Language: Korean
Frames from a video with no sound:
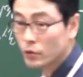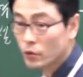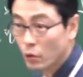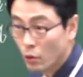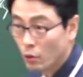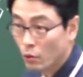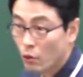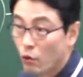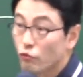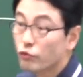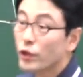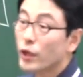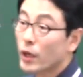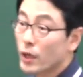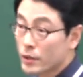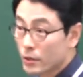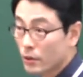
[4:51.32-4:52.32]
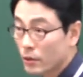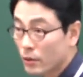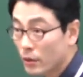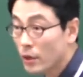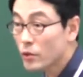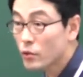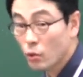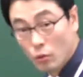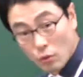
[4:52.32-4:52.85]
종로구에 가서
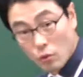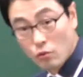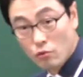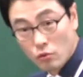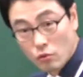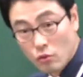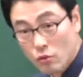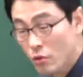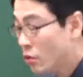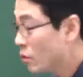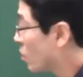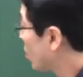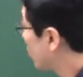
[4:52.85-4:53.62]
네? 종로구